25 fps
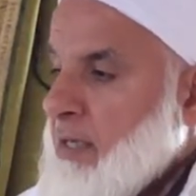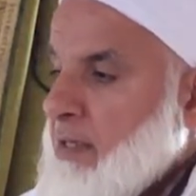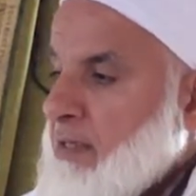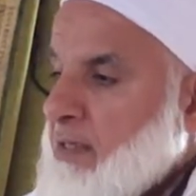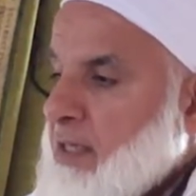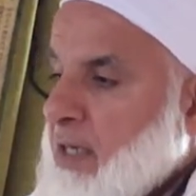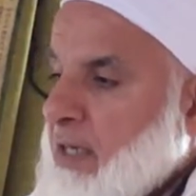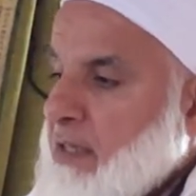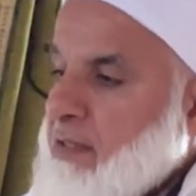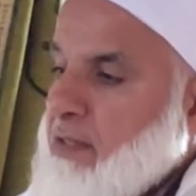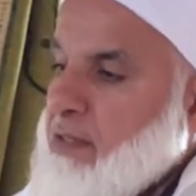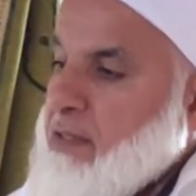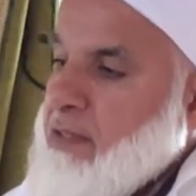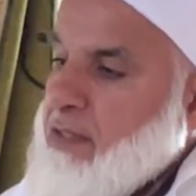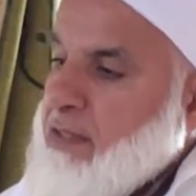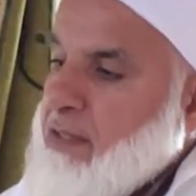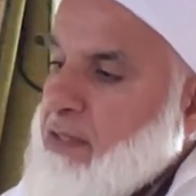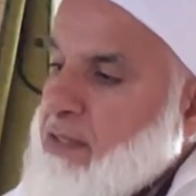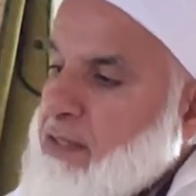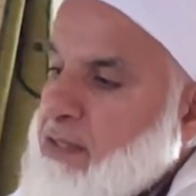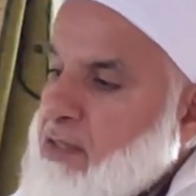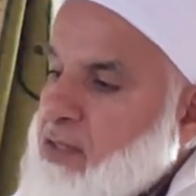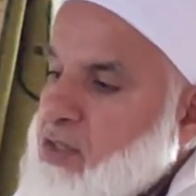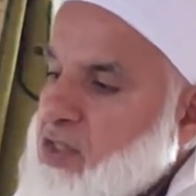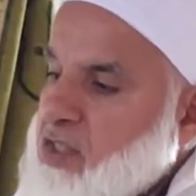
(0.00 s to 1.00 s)

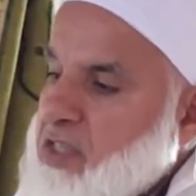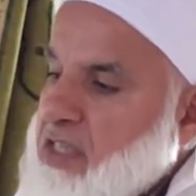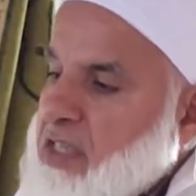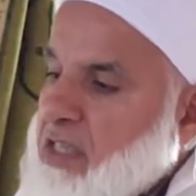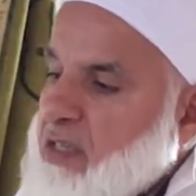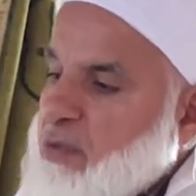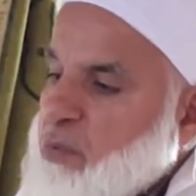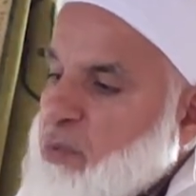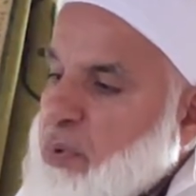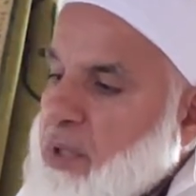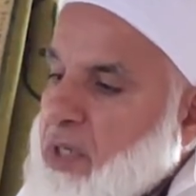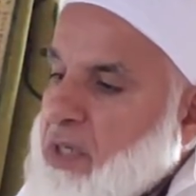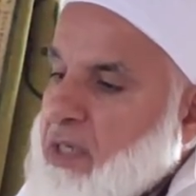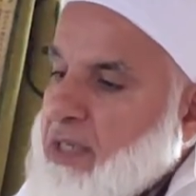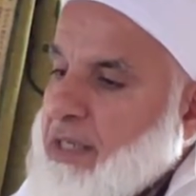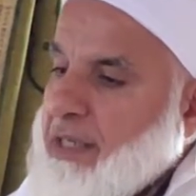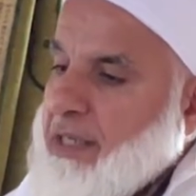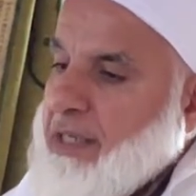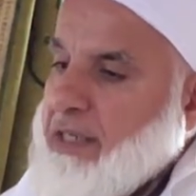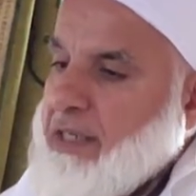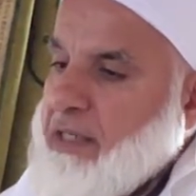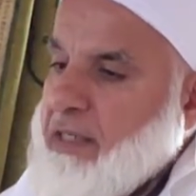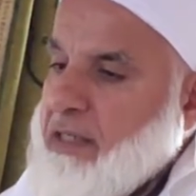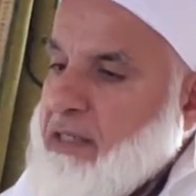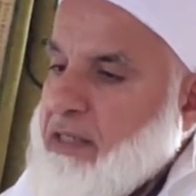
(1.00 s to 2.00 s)
kendisinin
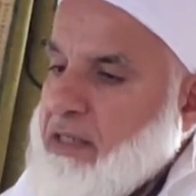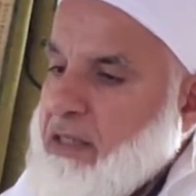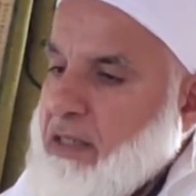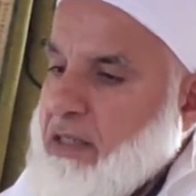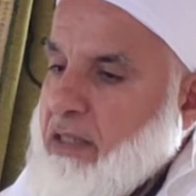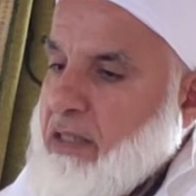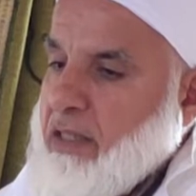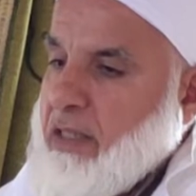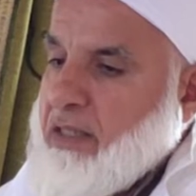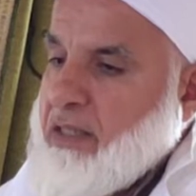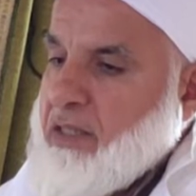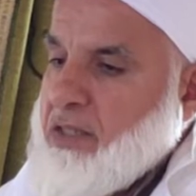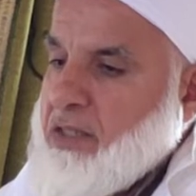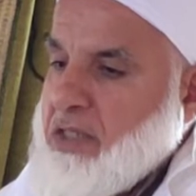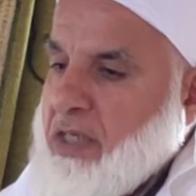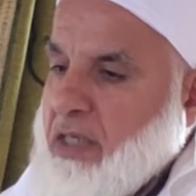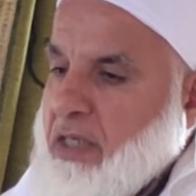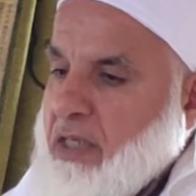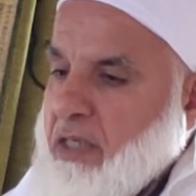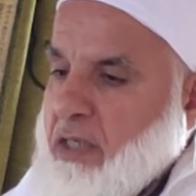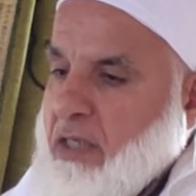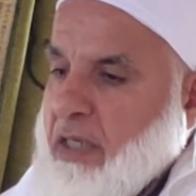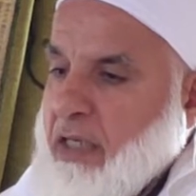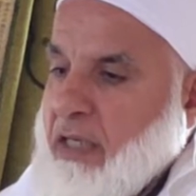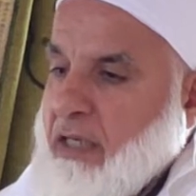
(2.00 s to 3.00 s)
ciğerpareleri
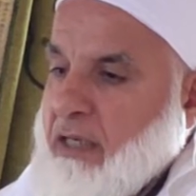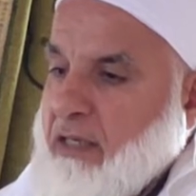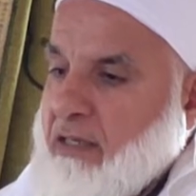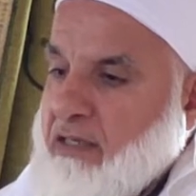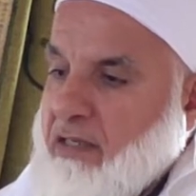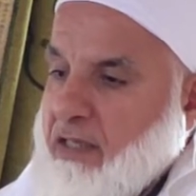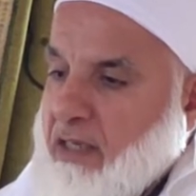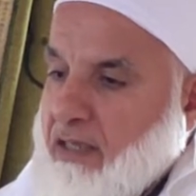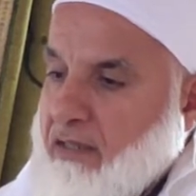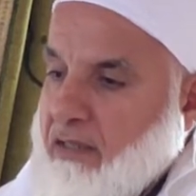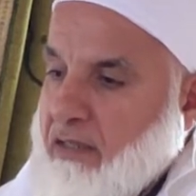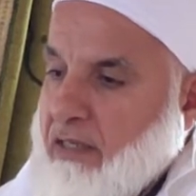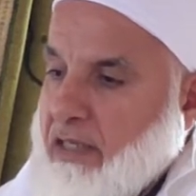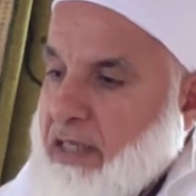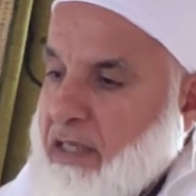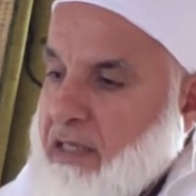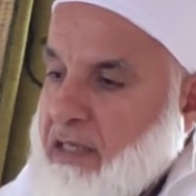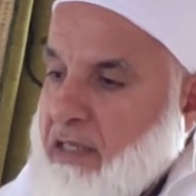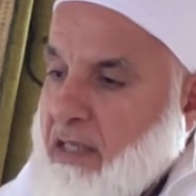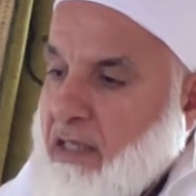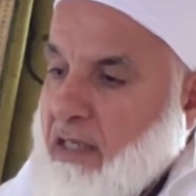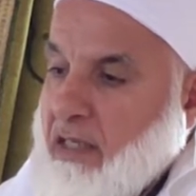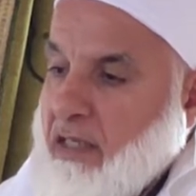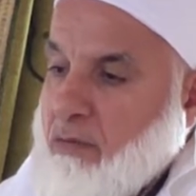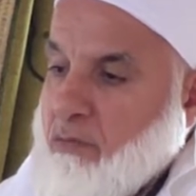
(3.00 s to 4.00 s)
yıllarca
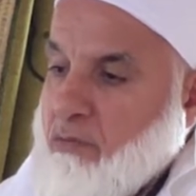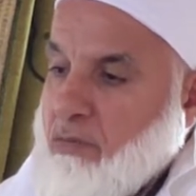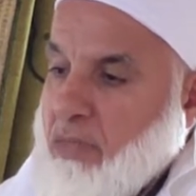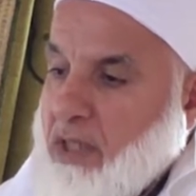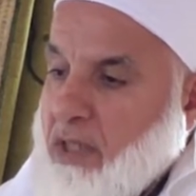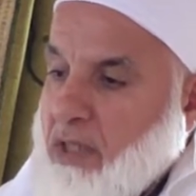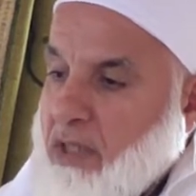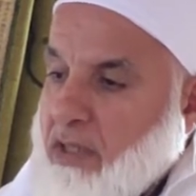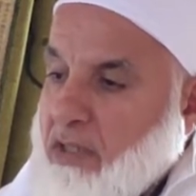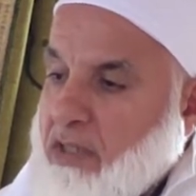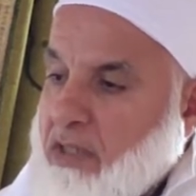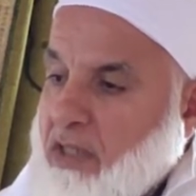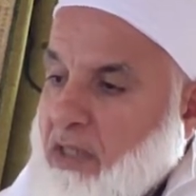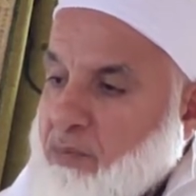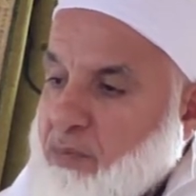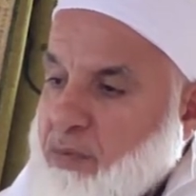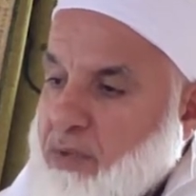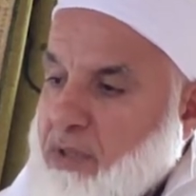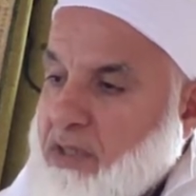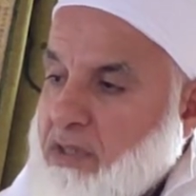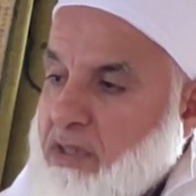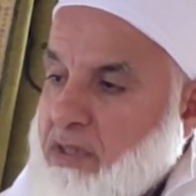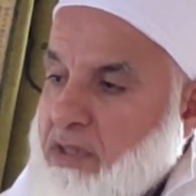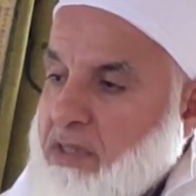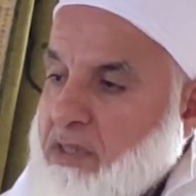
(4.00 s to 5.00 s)
kendilerine hammallık
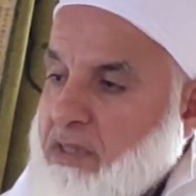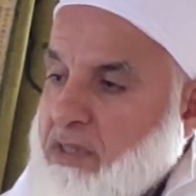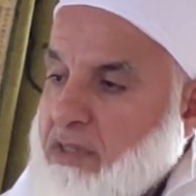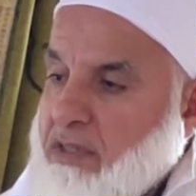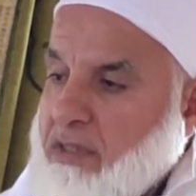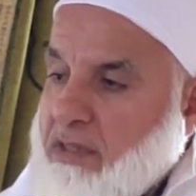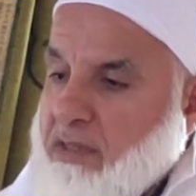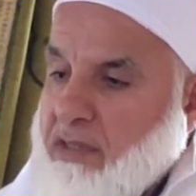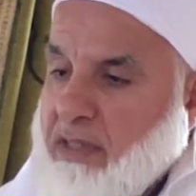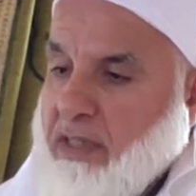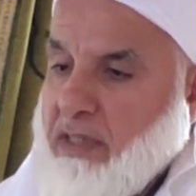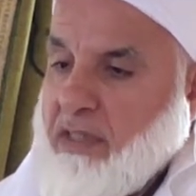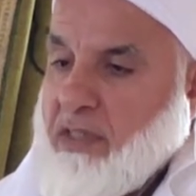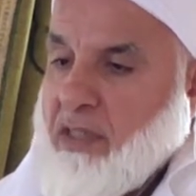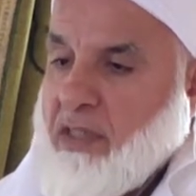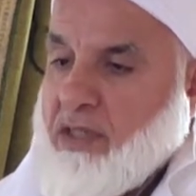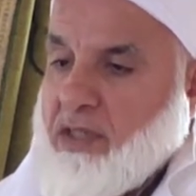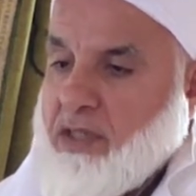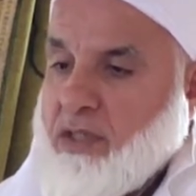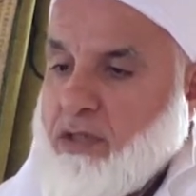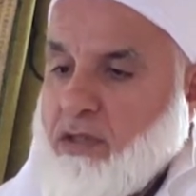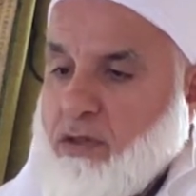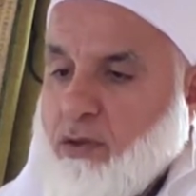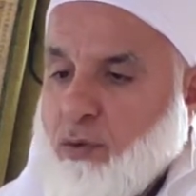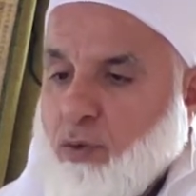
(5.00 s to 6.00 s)
yaptığı, sırtında
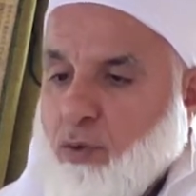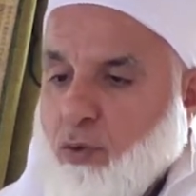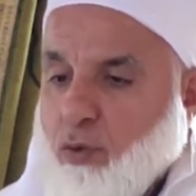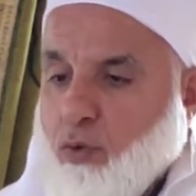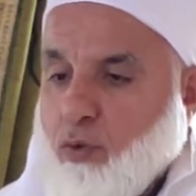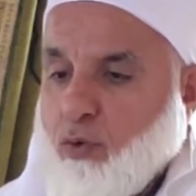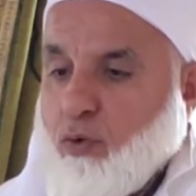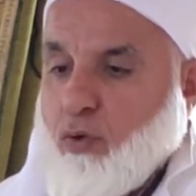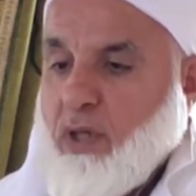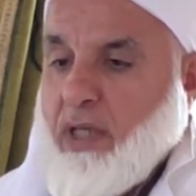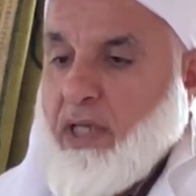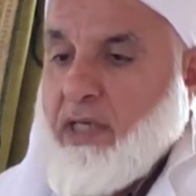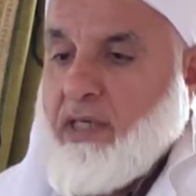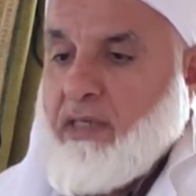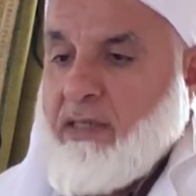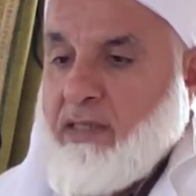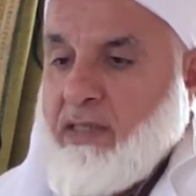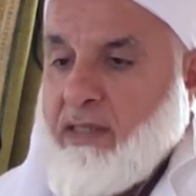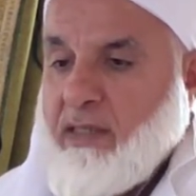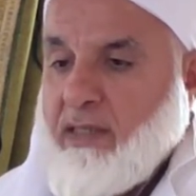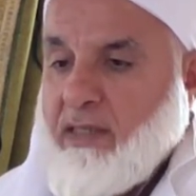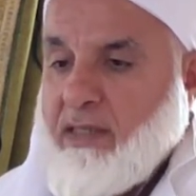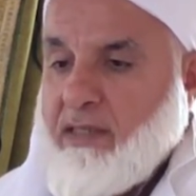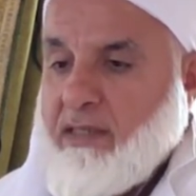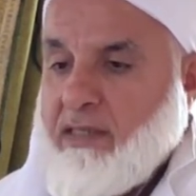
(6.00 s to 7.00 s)
taşıdığı,
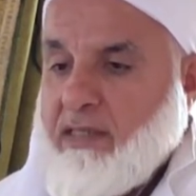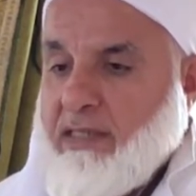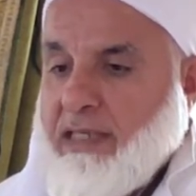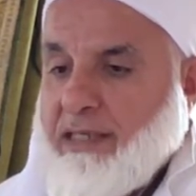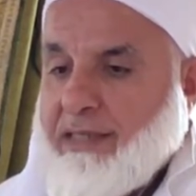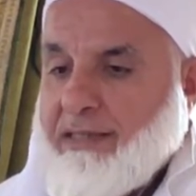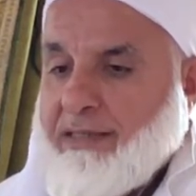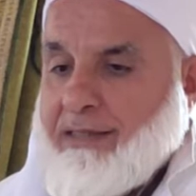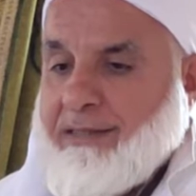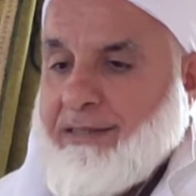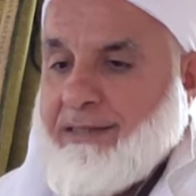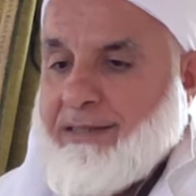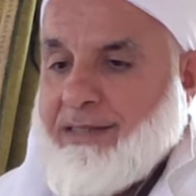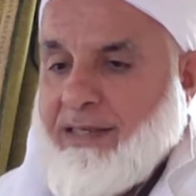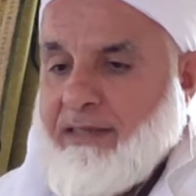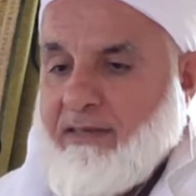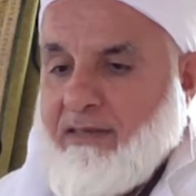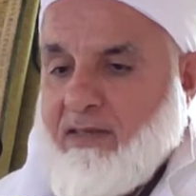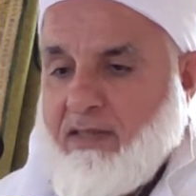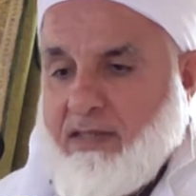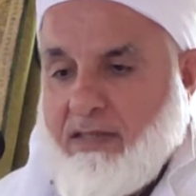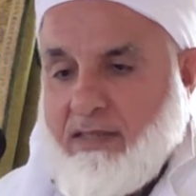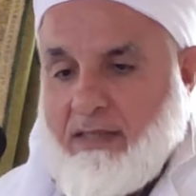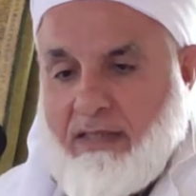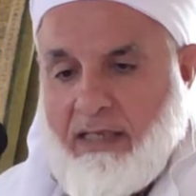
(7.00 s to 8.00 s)
oğullarının, kızlarının
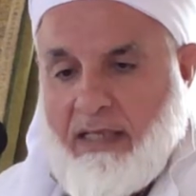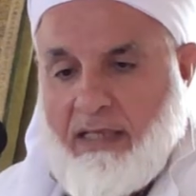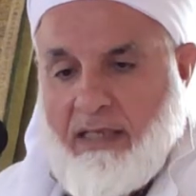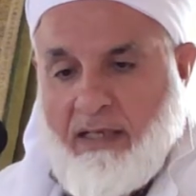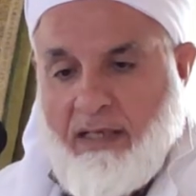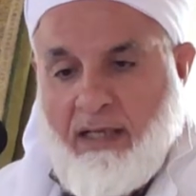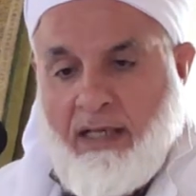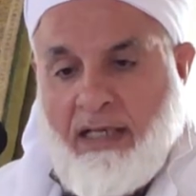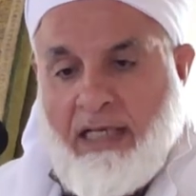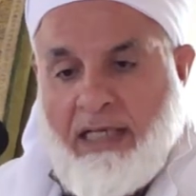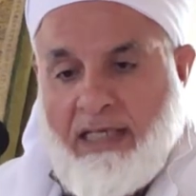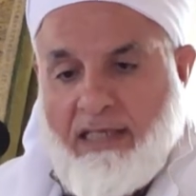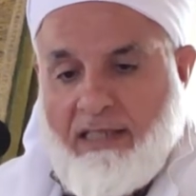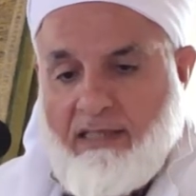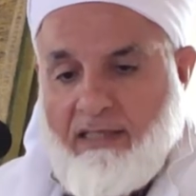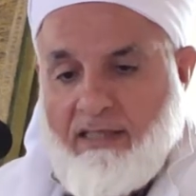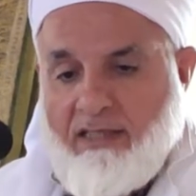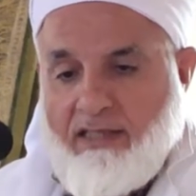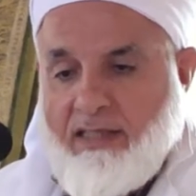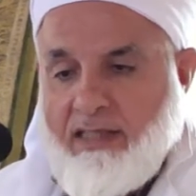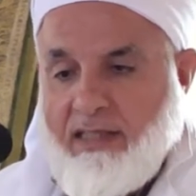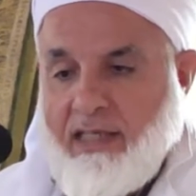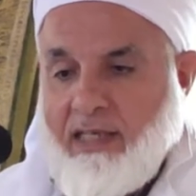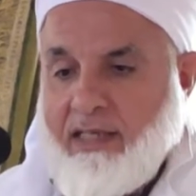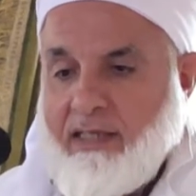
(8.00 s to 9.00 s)
kendisinden
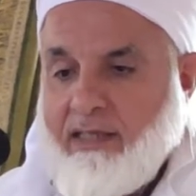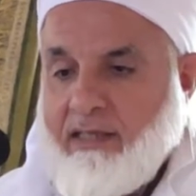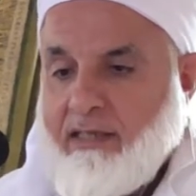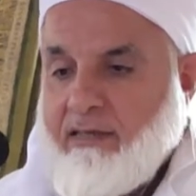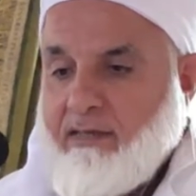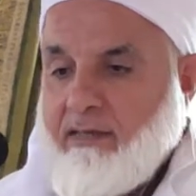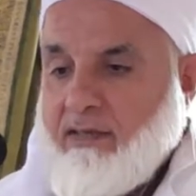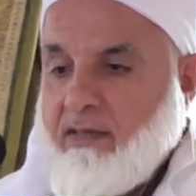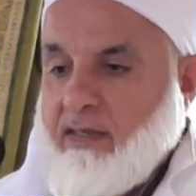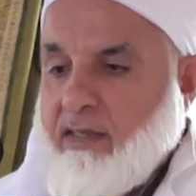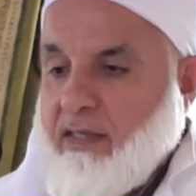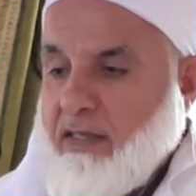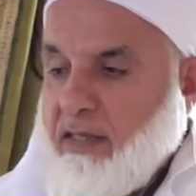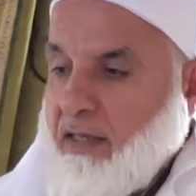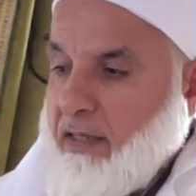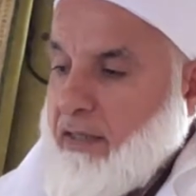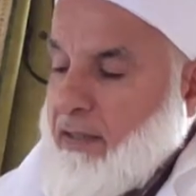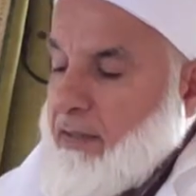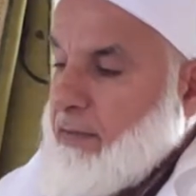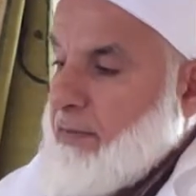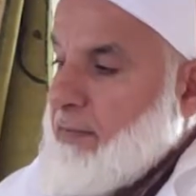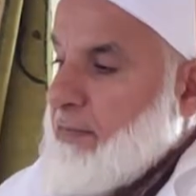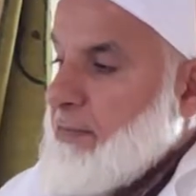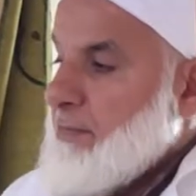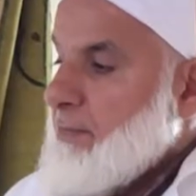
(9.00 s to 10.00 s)
ikrah
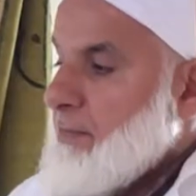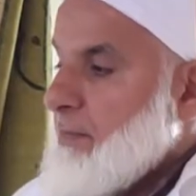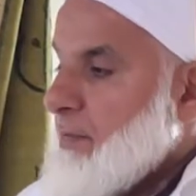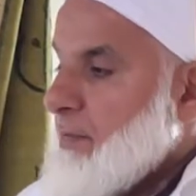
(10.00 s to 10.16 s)
ettiği,